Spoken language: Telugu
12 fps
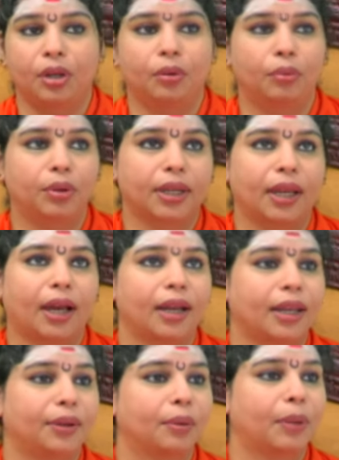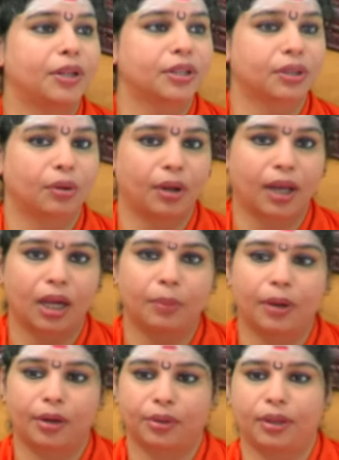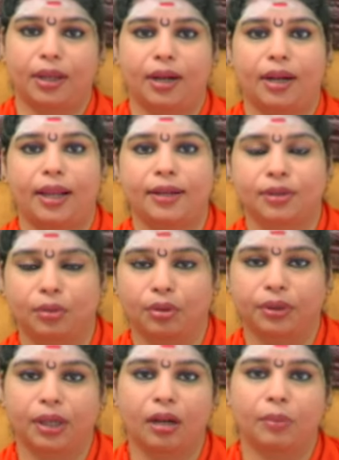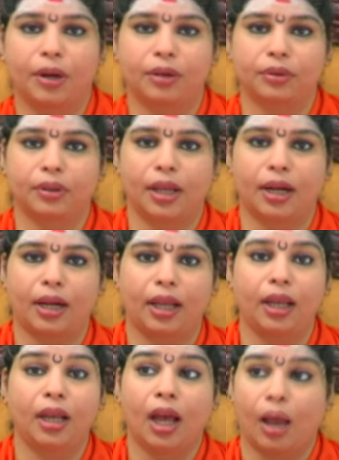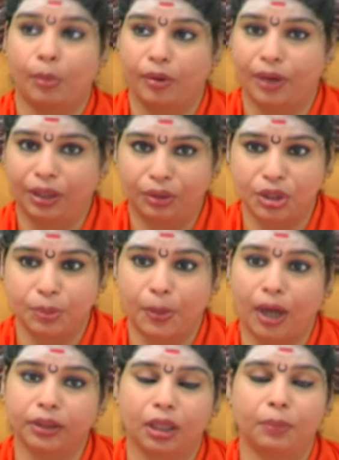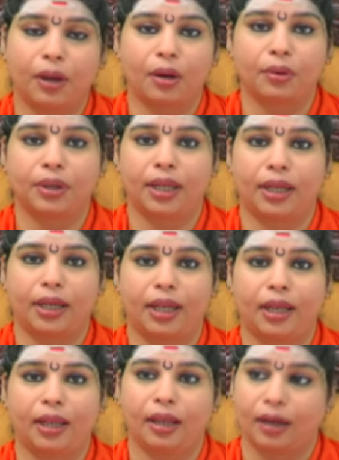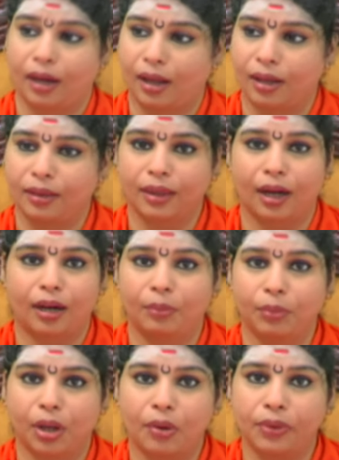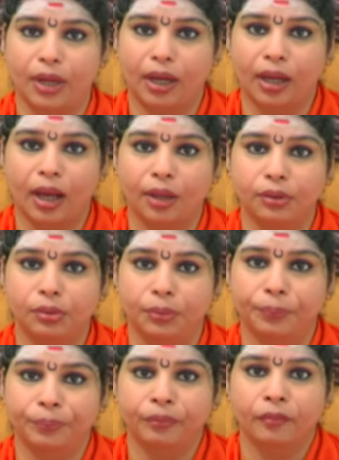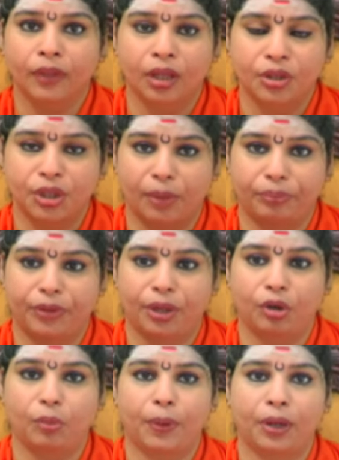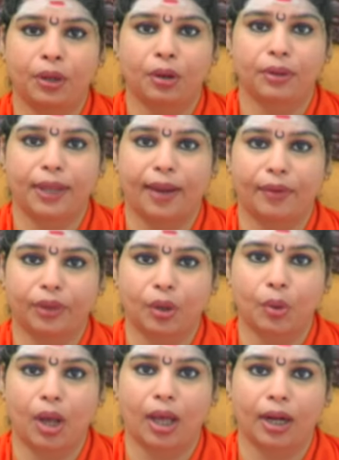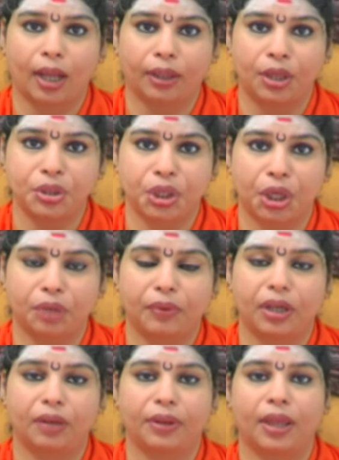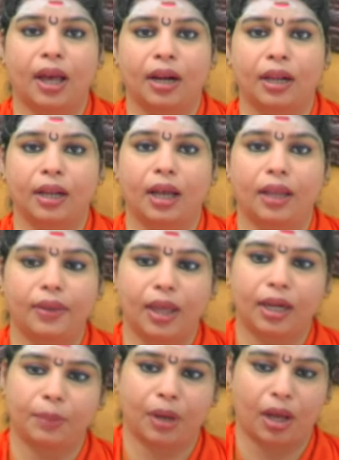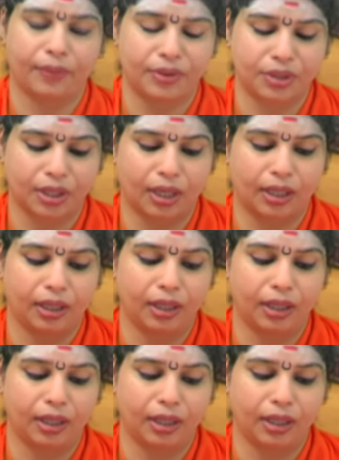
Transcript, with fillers: ఊరికే ఏదో మంచి శ్లోకాలు పాడుతున్నారులే స్తోత్రాలు పాడుతున్నారులే అమ్మవారి గురించి పాటలు బాగున్నాయిలే రాగం తాళం బాగుందిలే కాదు శబ్దరూపంలో దేవతను ఆరాధించేటువంటి విధానంగా దాన్ని భావించాలి